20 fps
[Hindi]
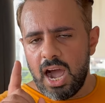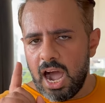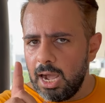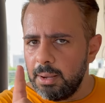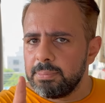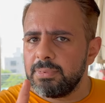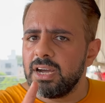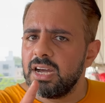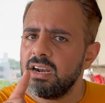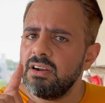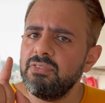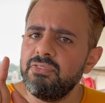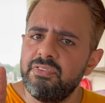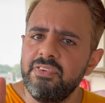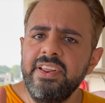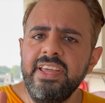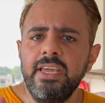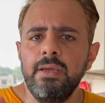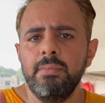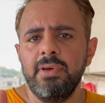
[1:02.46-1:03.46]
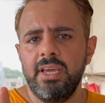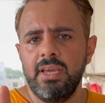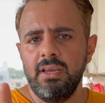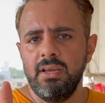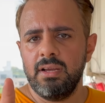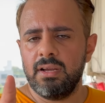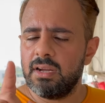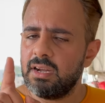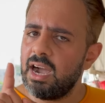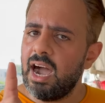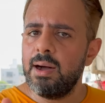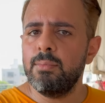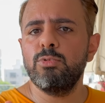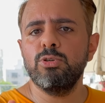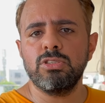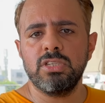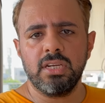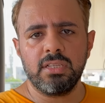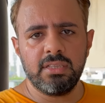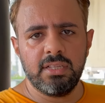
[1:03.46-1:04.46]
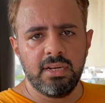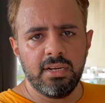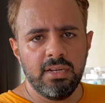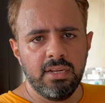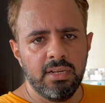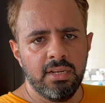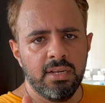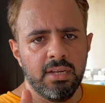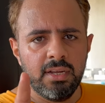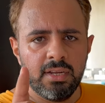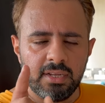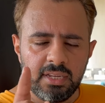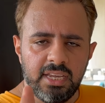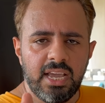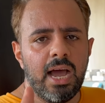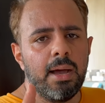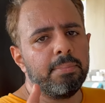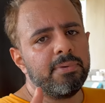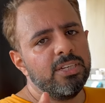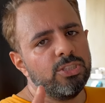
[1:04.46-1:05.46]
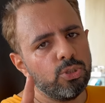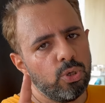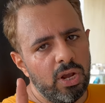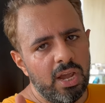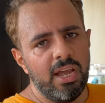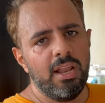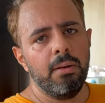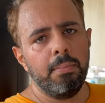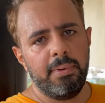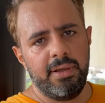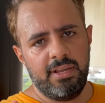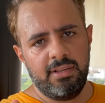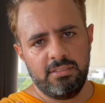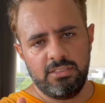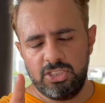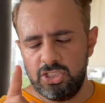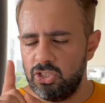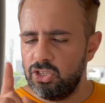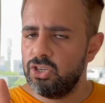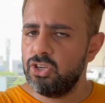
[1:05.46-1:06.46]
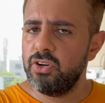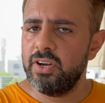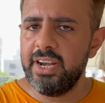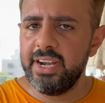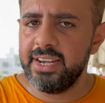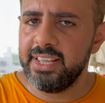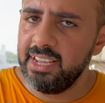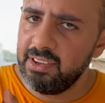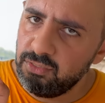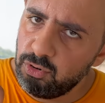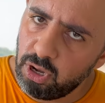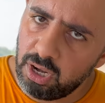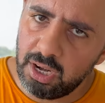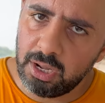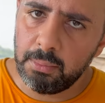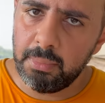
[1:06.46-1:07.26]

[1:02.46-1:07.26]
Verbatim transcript: आपका ना फ्री में काम हो सकता है कि आपकी जो हेल्प है जिन्होंने डोनेट किया वो अलग